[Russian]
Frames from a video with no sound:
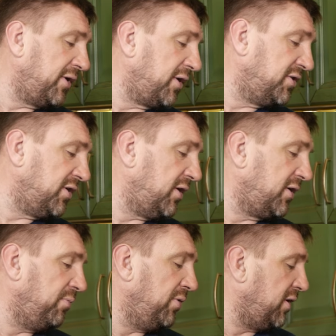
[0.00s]
прекращало
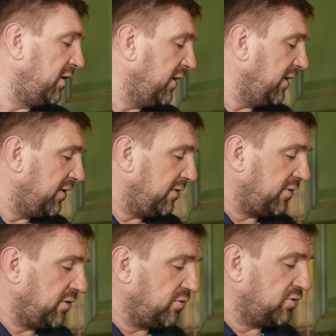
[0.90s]
кипеть.
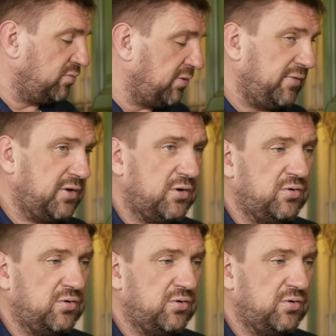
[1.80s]
Наверное, нужно убавить